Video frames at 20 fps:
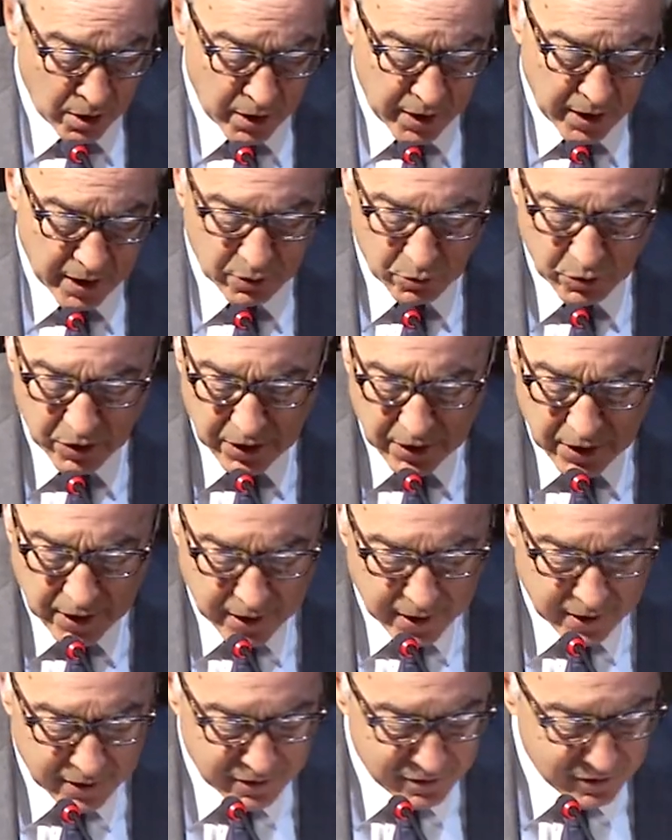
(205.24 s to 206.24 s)
e
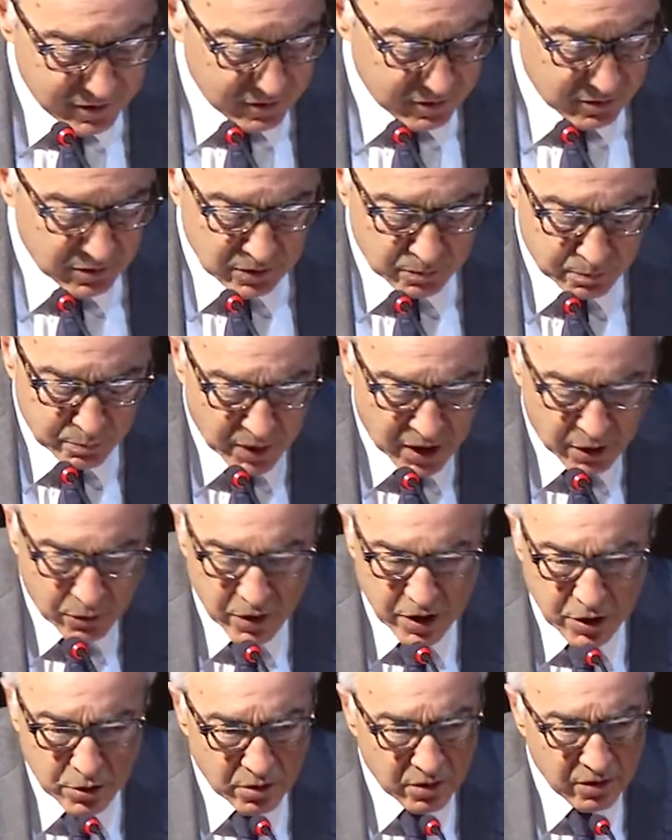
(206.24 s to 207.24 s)
quindi eh, per
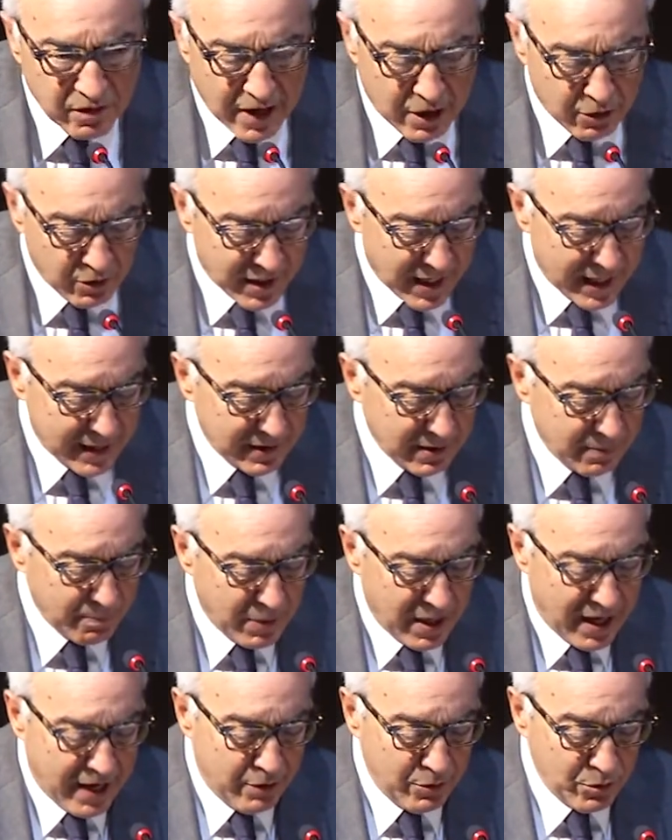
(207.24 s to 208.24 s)
questo vi va un grande
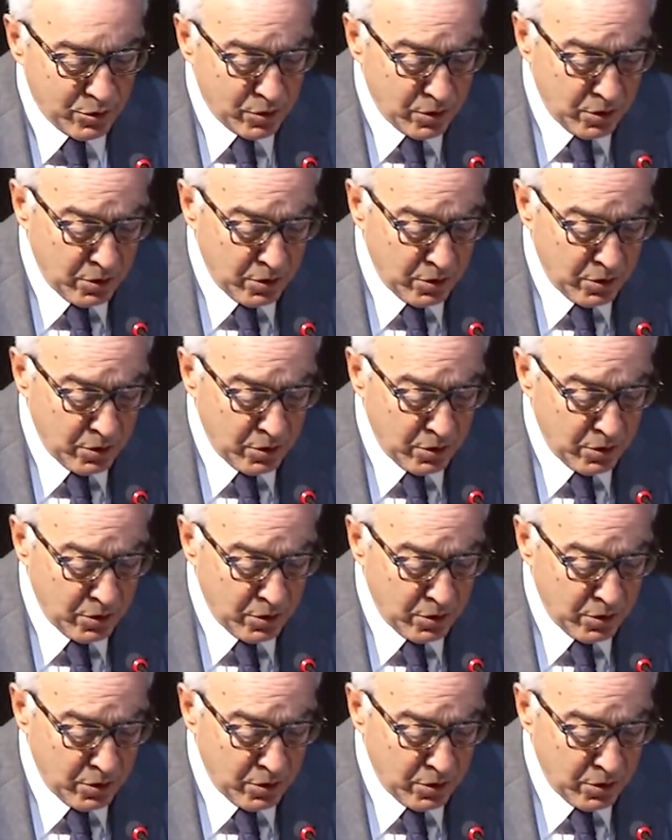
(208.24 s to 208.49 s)
applauso.